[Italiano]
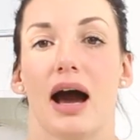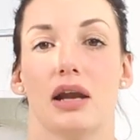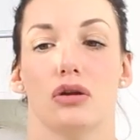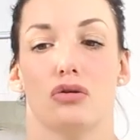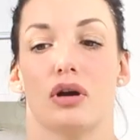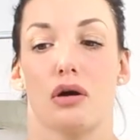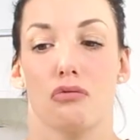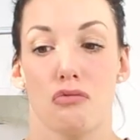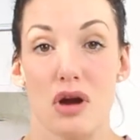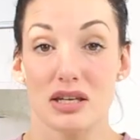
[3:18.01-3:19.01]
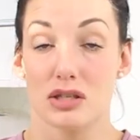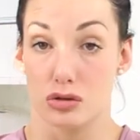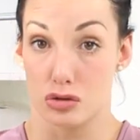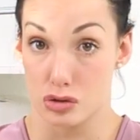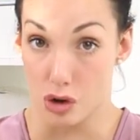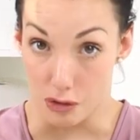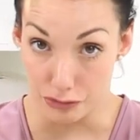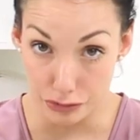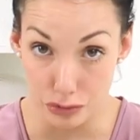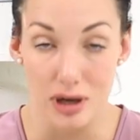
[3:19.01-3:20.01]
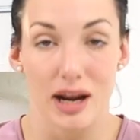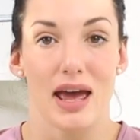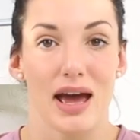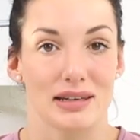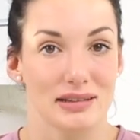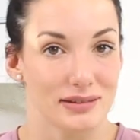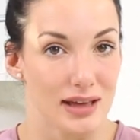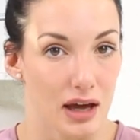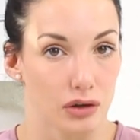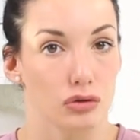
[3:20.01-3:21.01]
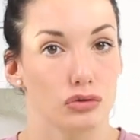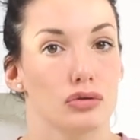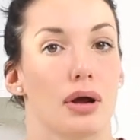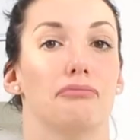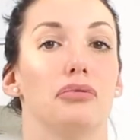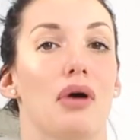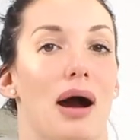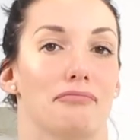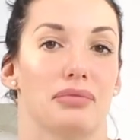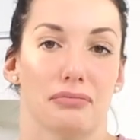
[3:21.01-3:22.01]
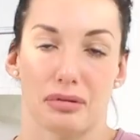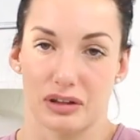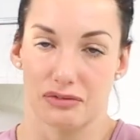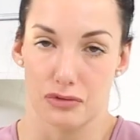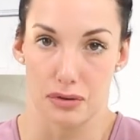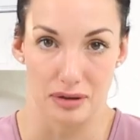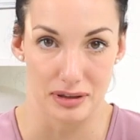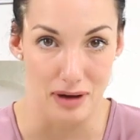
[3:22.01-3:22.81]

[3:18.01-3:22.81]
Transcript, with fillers: Allora, questo software è all'interno di una più ampia piattaforma di